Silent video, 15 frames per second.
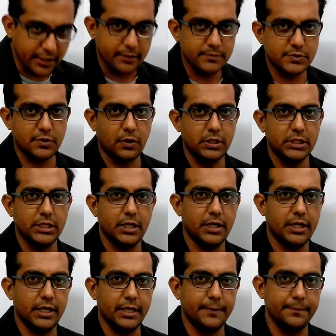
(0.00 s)
हम सॉल्व कर
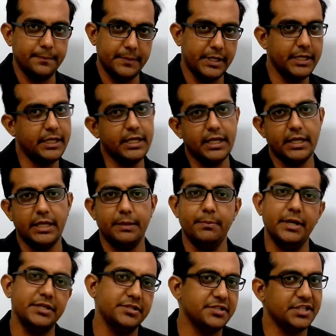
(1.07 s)
रहे हैं ठीक है
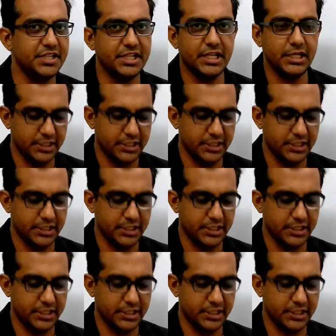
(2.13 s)
इमेजिनरी के